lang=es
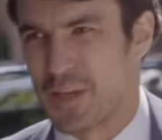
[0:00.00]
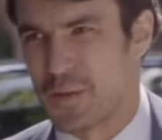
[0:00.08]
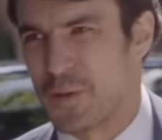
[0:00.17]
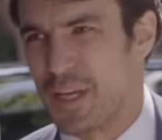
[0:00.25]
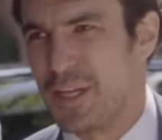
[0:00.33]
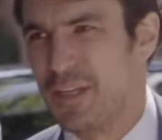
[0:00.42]

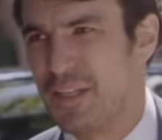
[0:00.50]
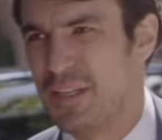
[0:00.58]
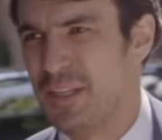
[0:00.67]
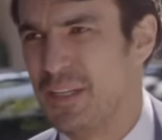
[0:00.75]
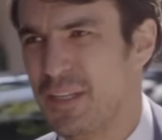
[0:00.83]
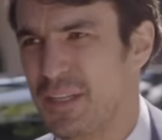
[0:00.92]
ayuda.
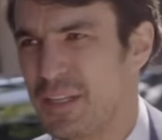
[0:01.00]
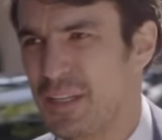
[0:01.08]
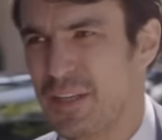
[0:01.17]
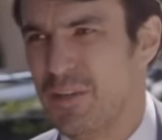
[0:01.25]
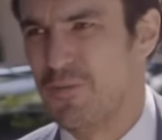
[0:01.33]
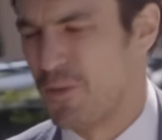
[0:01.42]

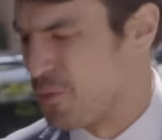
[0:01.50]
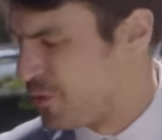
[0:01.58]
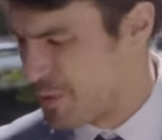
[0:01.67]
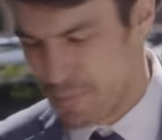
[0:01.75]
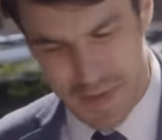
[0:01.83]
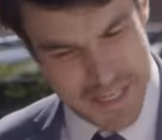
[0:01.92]
Fui un
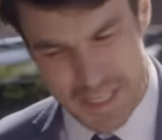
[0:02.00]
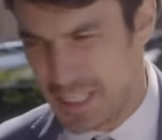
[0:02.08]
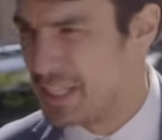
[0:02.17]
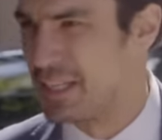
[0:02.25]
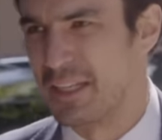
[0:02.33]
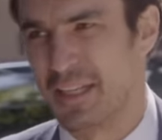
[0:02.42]
imbécil
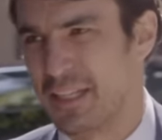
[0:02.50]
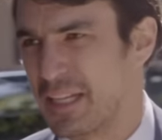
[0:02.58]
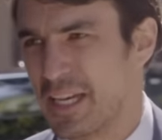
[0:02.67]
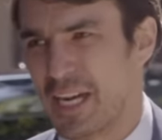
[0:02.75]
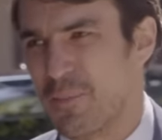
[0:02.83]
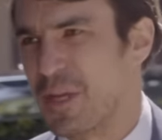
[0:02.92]
al
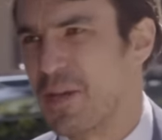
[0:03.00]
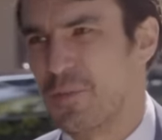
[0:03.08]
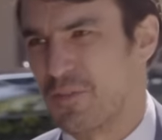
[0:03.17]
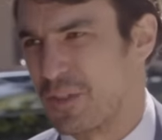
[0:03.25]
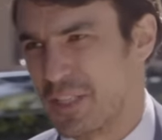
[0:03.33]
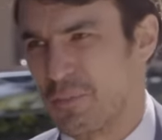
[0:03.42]
dejar a Maya
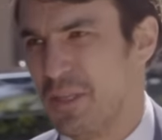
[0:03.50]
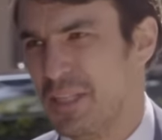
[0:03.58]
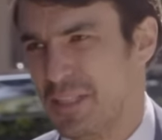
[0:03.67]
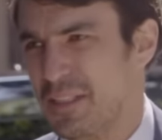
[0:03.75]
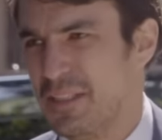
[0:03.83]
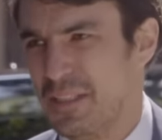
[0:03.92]
por Fátima.
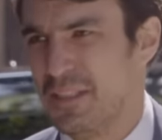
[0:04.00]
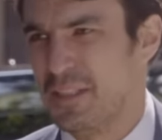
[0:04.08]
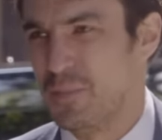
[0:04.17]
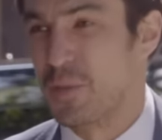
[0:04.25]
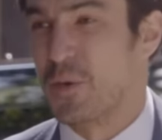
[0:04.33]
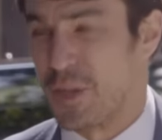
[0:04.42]

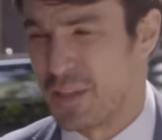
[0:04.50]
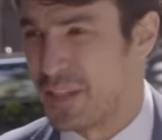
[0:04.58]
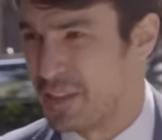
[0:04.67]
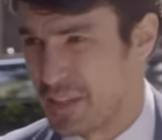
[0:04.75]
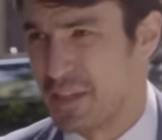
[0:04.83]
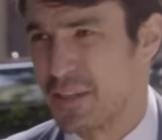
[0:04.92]
Pero ya entendí.